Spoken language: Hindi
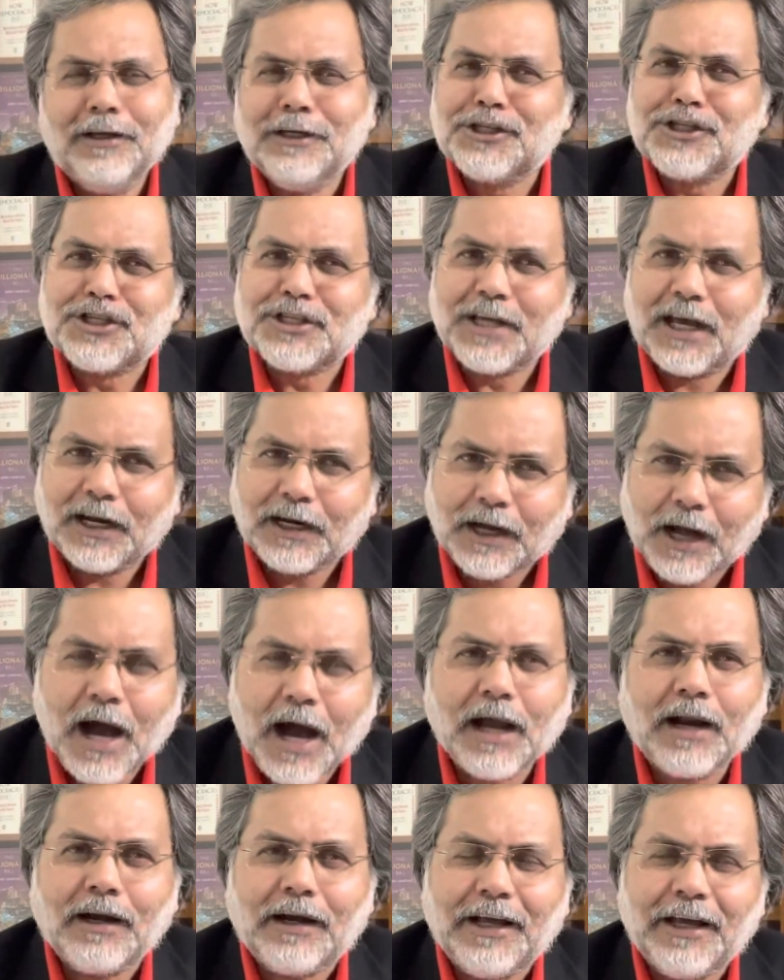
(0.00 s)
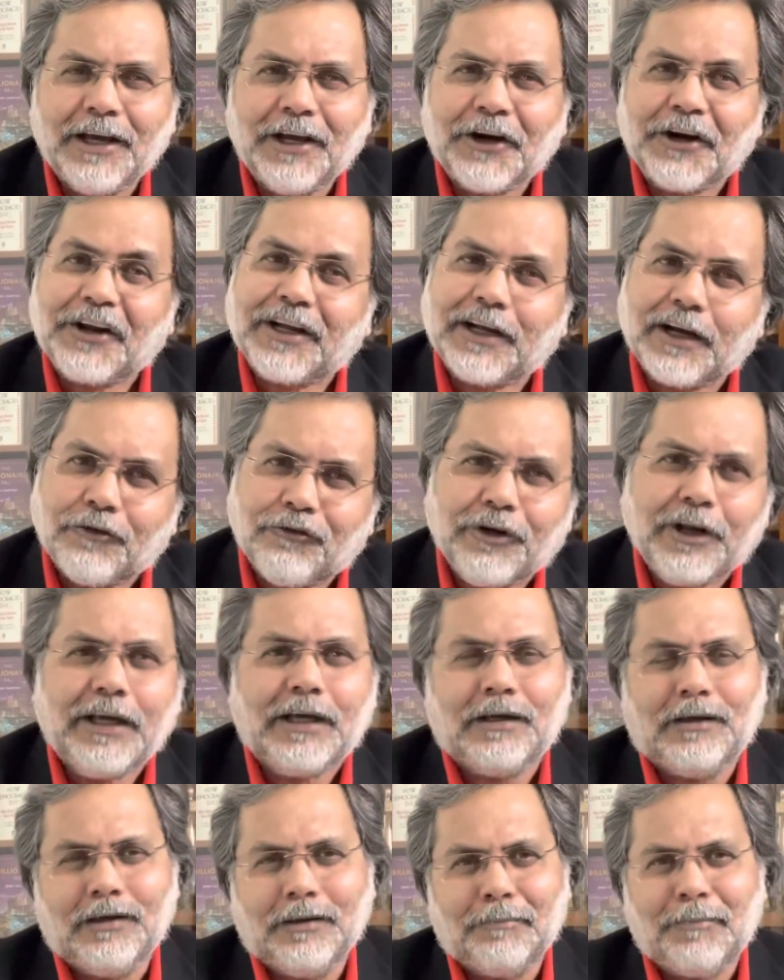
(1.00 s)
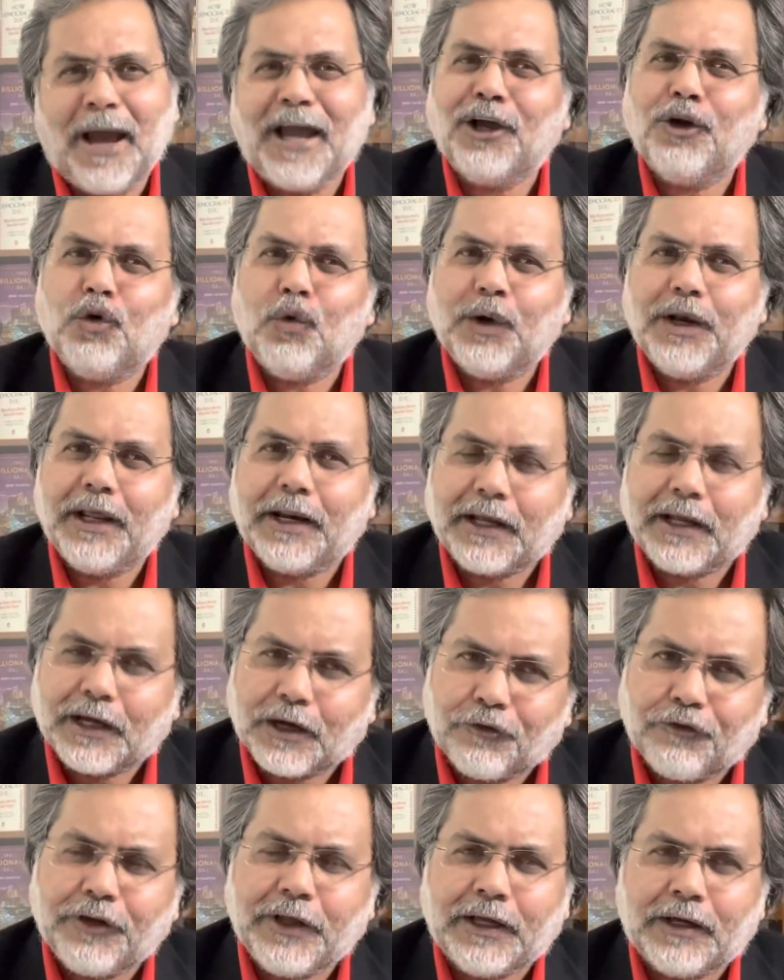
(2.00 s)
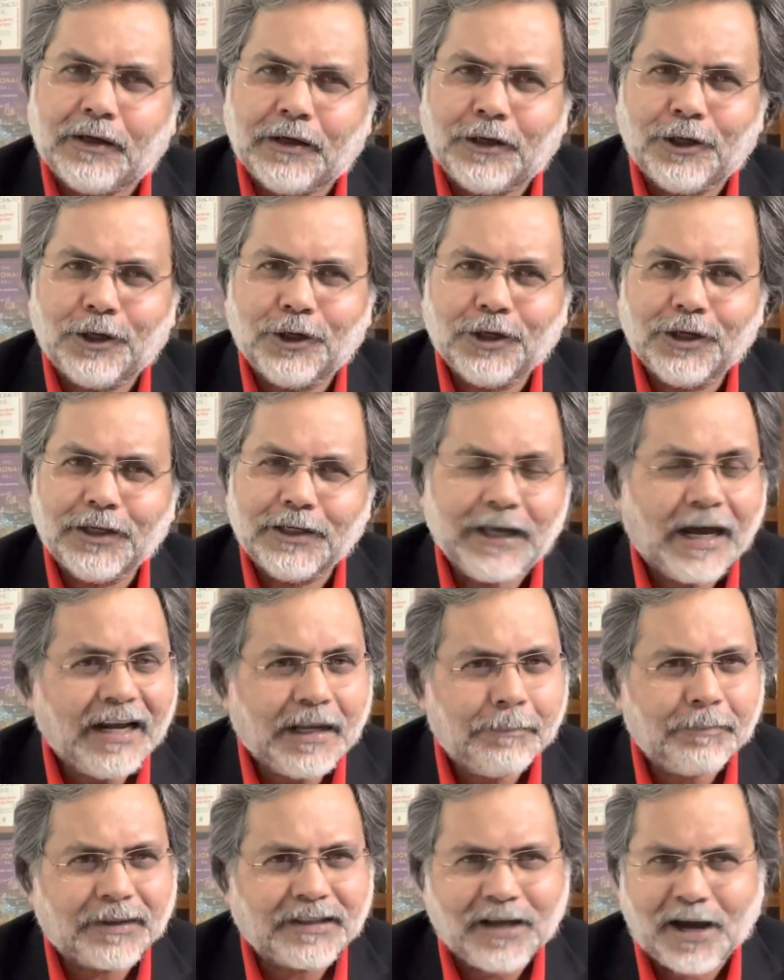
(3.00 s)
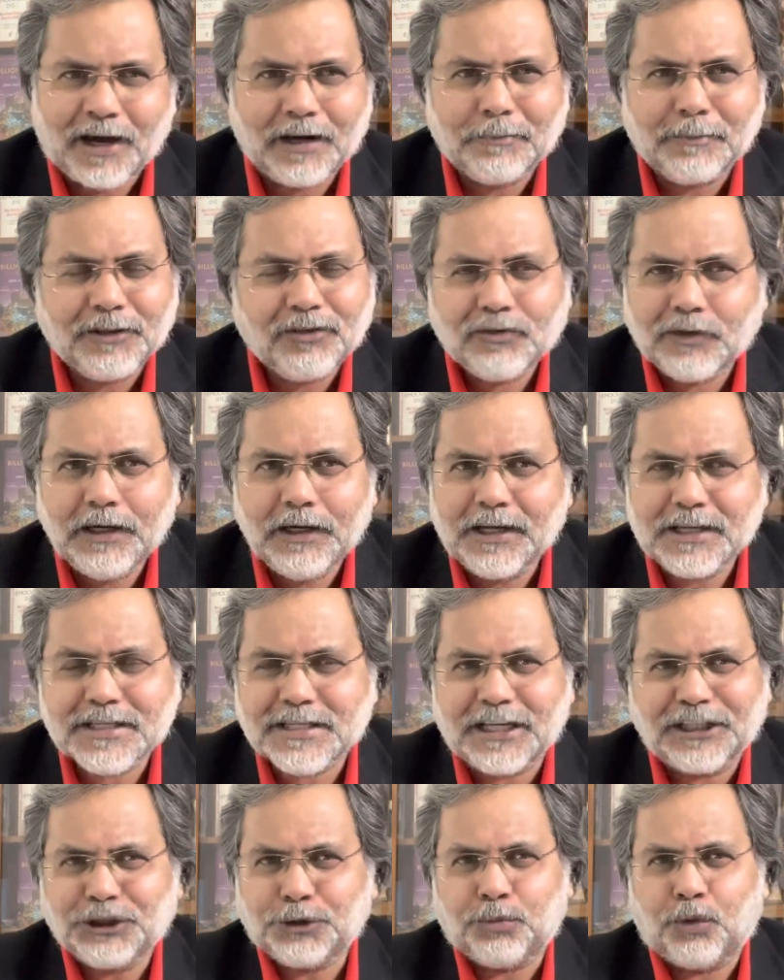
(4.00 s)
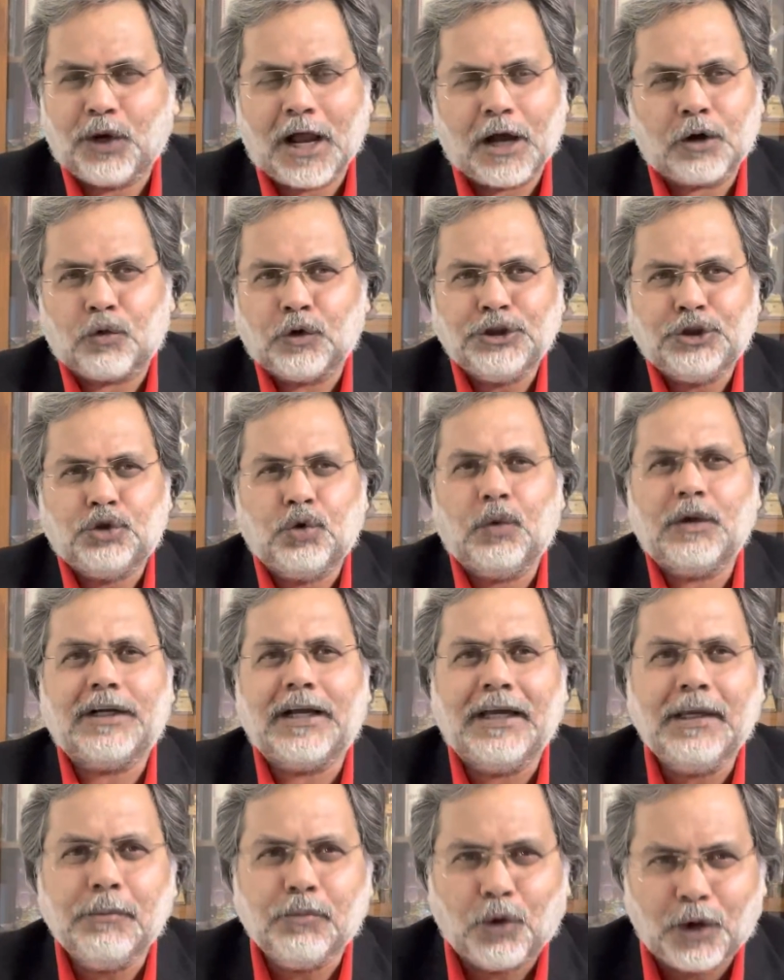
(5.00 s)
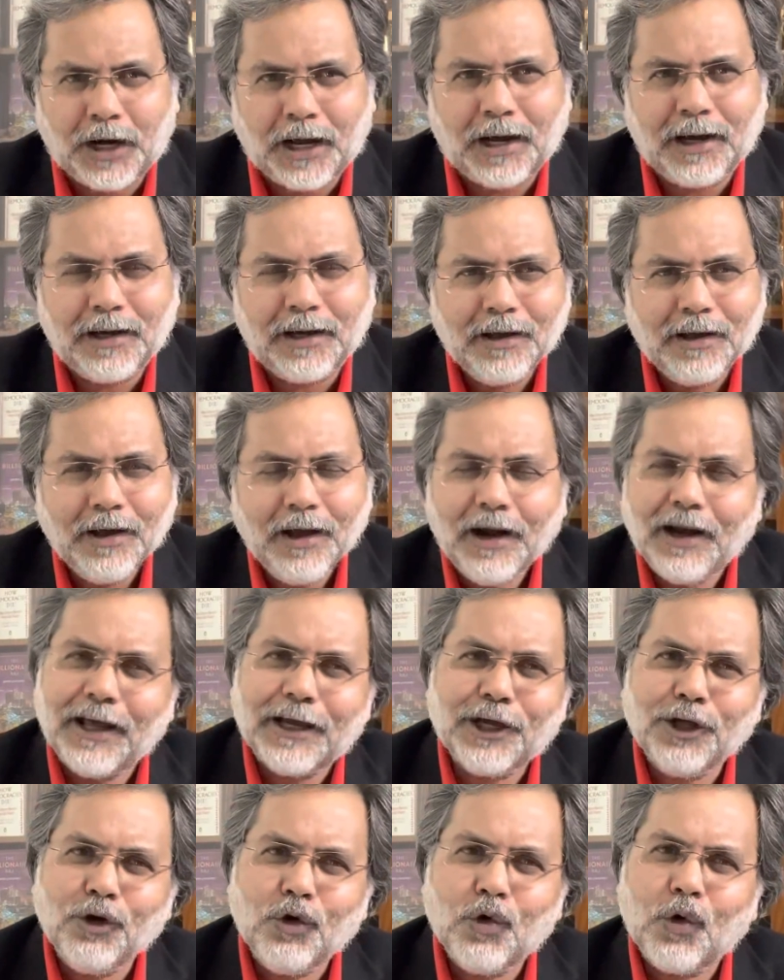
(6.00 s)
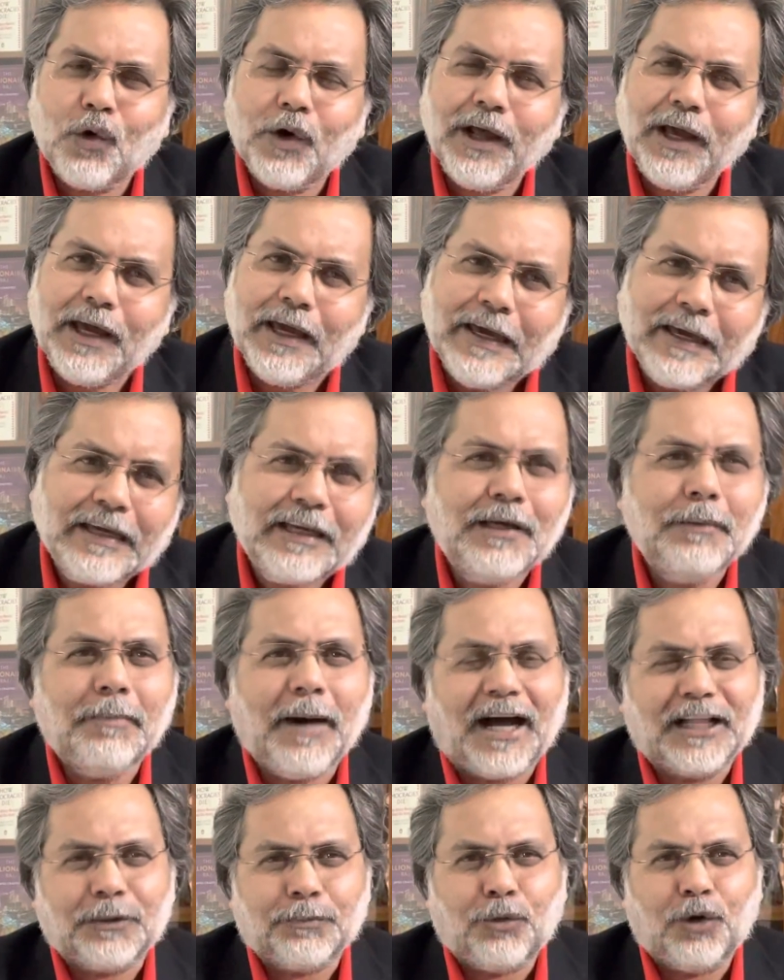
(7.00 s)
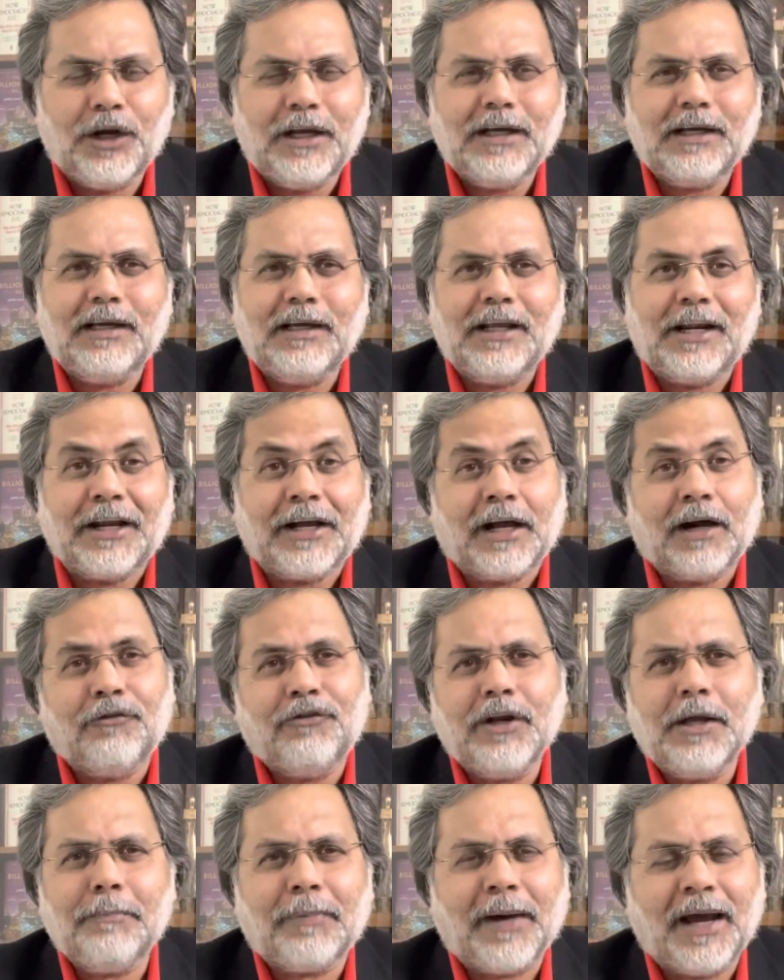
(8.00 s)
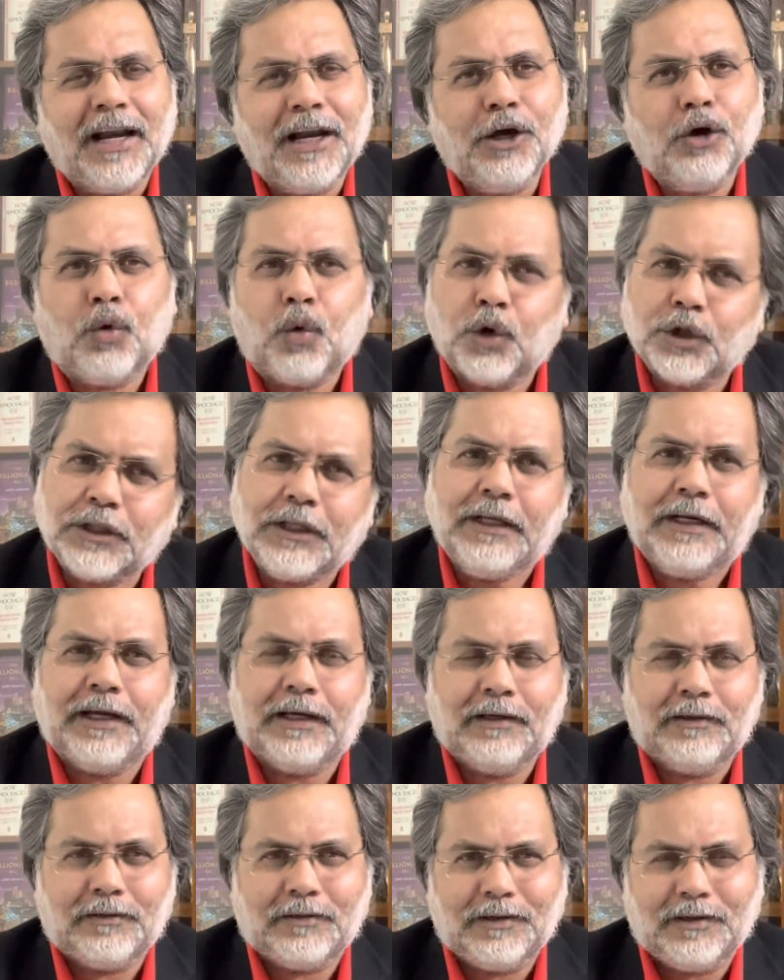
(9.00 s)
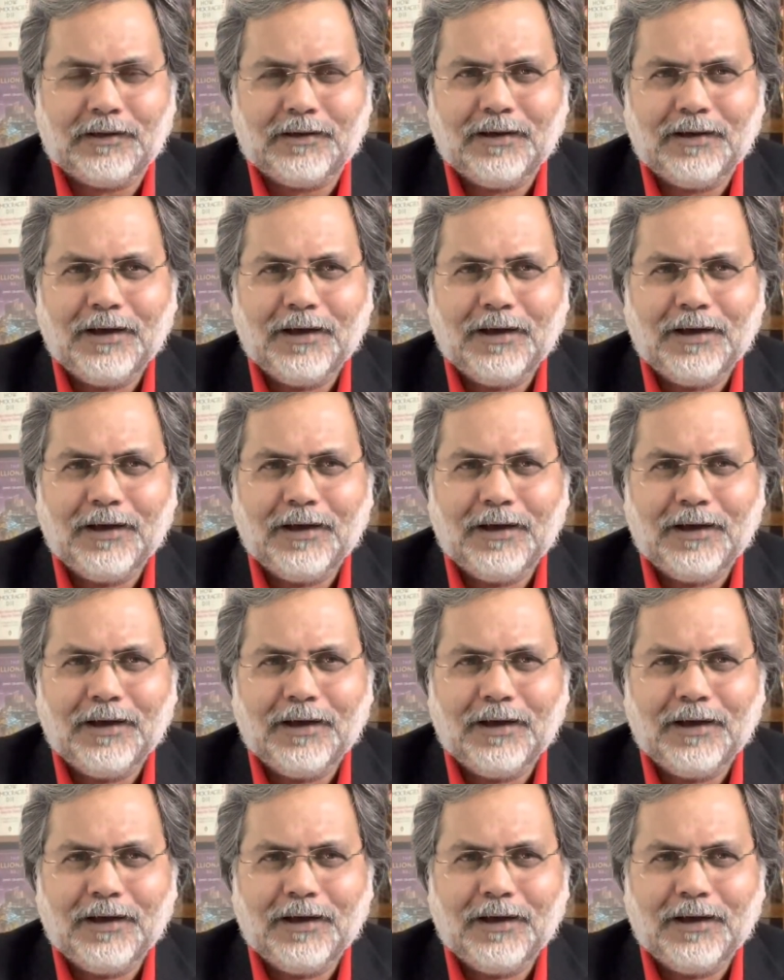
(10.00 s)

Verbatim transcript: सरकार ने रिकवरी की बैंकों ने रिकवरी की यानी प्रधानमंत्री ने सच बोला कोई झूठ नहीं बोला लेकिन उन्होंने एक ही बात बोली कि रिकवरी पहले होती नहीं थी